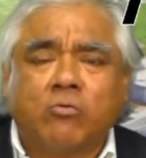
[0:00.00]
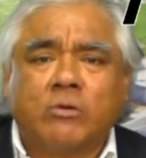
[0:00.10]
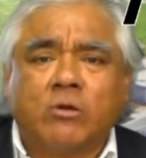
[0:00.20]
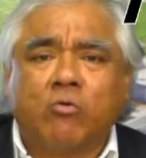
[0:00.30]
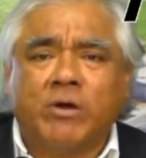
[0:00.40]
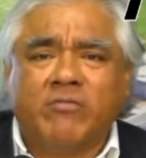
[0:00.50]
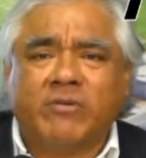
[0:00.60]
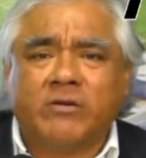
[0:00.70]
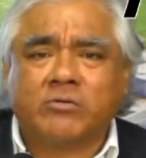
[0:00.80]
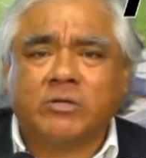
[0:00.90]
a los
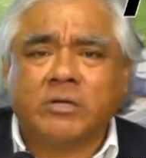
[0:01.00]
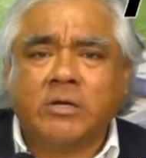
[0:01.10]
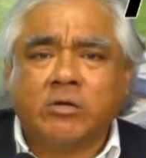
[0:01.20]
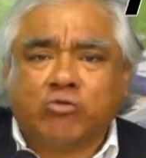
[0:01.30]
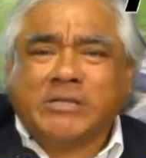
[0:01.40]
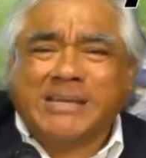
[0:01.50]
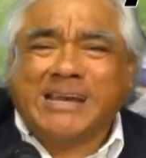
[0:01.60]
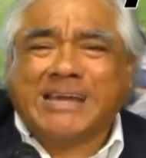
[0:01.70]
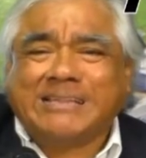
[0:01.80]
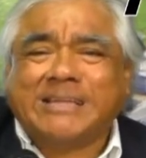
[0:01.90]
huérfanos, y usted tiene
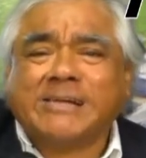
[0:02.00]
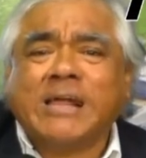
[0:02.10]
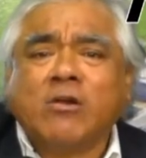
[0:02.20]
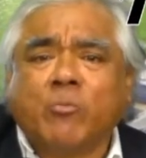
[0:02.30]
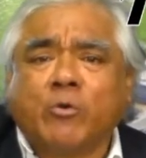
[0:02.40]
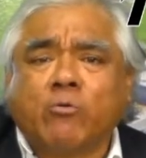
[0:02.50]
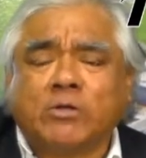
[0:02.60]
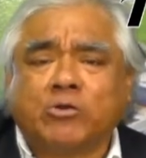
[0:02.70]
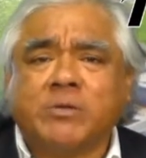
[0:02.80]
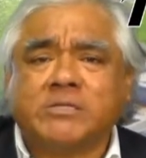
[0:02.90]
que enterrarlo por
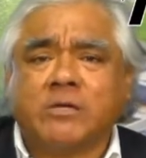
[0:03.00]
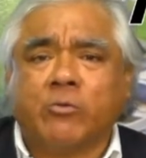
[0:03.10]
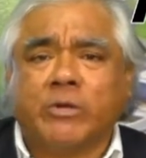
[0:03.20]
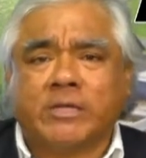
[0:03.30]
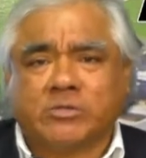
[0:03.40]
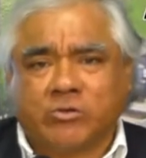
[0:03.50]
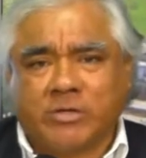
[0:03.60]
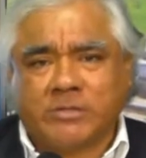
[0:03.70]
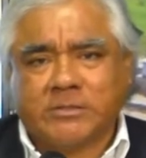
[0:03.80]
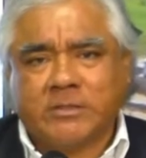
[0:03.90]
4.050
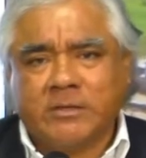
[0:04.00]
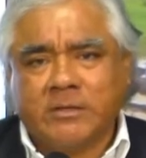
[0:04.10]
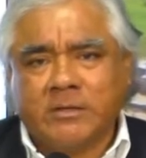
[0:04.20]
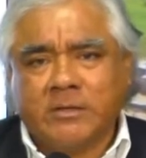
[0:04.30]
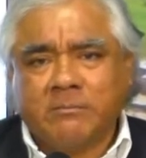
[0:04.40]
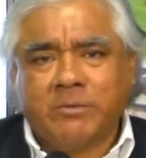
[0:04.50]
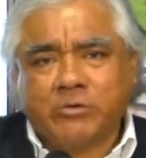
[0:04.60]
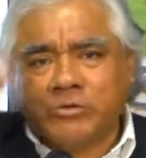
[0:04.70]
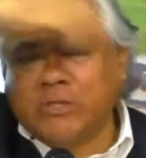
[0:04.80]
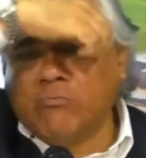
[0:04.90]
soles, pero
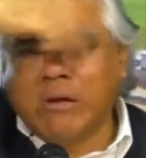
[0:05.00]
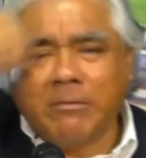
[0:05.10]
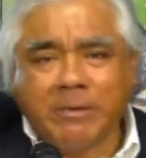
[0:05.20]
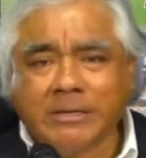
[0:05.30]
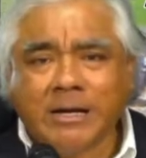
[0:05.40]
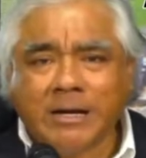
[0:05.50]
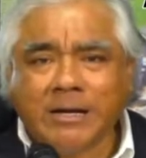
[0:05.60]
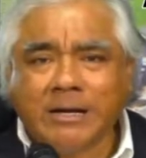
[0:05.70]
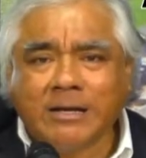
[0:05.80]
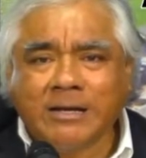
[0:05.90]
si tiene una venda
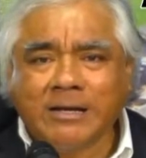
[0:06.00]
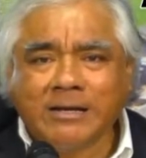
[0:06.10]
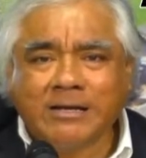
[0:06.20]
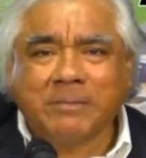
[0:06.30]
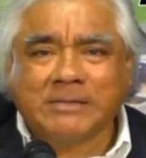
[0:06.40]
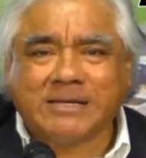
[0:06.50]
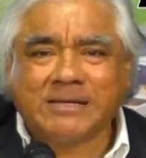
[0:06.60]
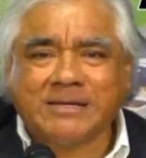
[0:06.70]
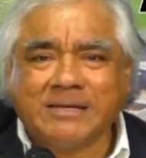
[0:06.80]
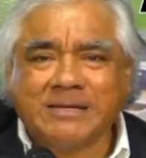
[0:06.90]
acá, ¿qué pasa?
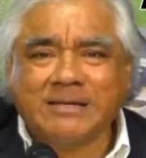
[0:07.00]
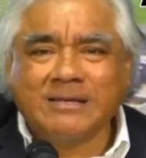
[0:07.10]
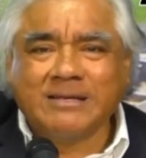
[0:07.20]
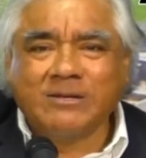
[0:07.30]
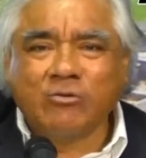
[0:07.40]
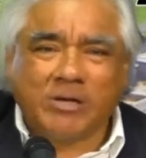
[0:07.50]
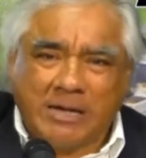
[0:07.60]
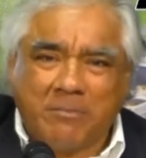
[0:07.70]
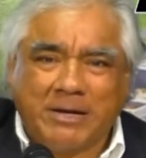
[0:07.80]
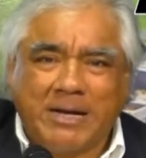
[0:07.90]
No
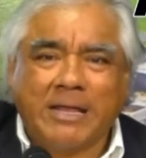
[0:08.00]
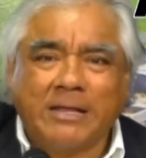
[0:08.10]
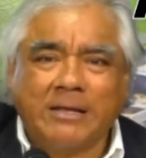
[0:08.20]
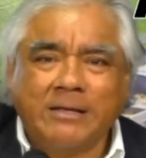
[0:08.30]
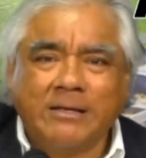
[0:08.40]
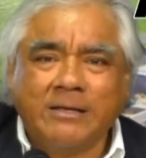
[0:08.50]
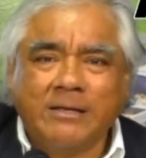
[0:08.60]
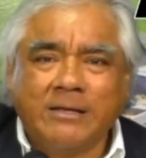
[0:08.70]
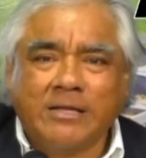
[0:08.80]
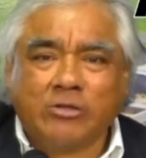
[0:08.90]
reclama nada.
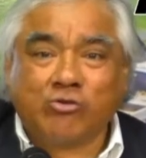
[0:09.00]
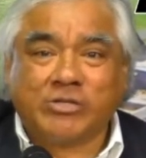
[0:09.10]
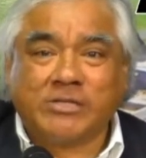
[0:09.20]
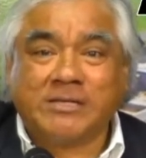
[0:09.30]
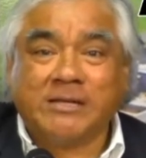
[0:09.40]
Entonces,